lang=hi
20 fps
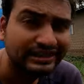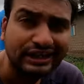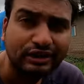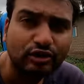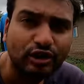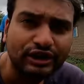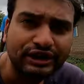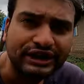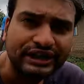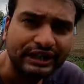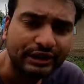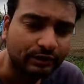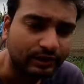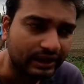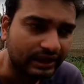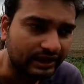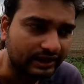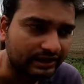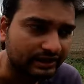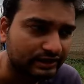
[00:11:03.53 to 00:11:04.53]
ये
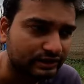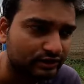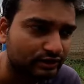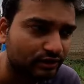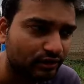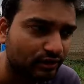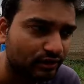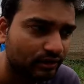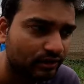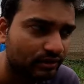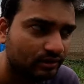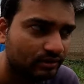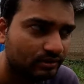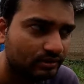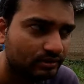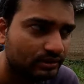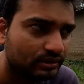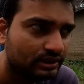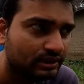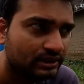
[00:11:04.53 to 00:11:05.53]
कंटिन्यू है इसको
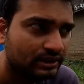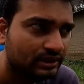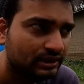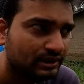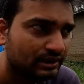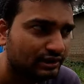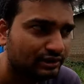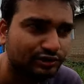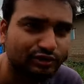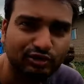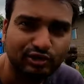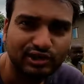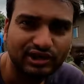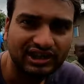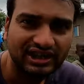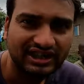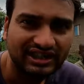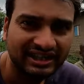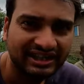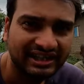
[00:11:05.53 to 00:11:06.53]

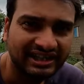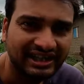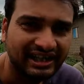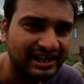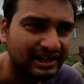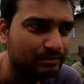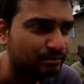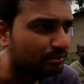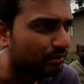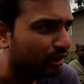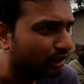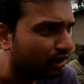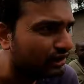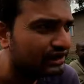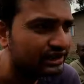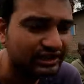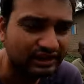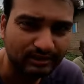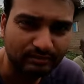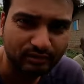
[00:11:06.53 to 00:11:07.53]
दूर करने के लिए
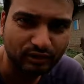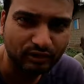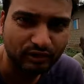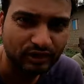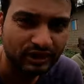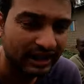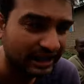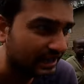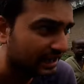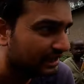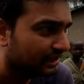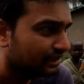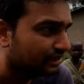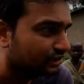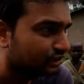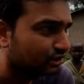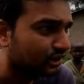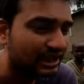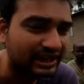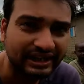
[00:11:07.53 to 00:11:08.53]
बहुत ही कम लोग
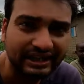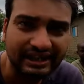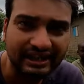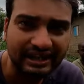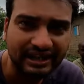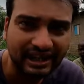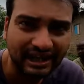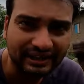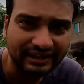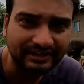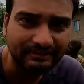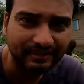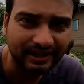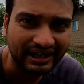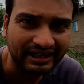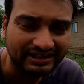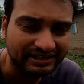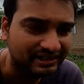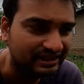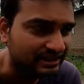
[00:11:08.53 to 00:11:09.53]
हैं जो आगे आके
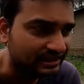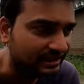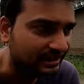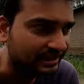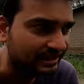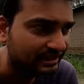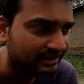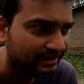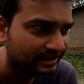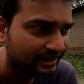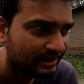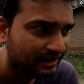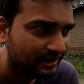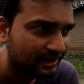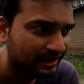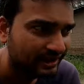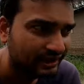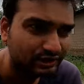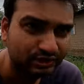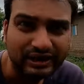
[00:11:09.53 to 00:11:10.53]
प्रयास करते हैं
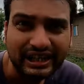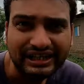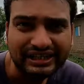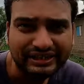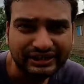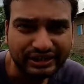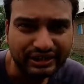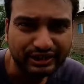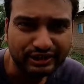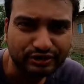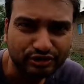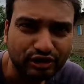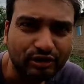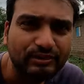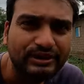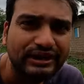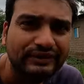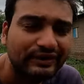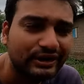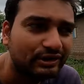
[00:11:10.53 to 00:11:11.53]
सो so गाइस
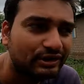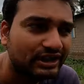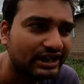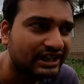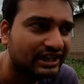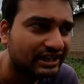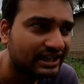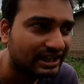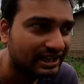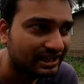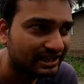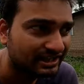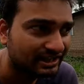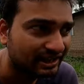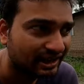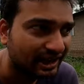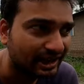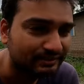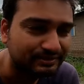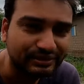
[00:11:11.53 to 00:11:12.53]
जो भी ये वीडियो देख रहा है
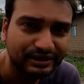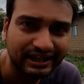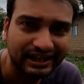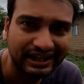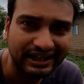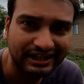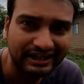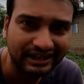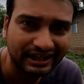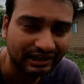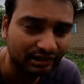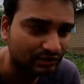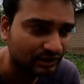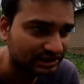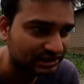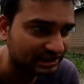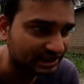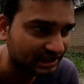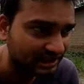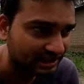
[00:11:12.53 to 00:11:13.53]
आपसे एक
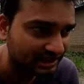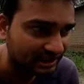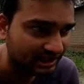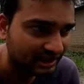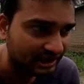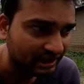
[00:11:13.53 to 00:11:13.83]
रिक्वेस्ट है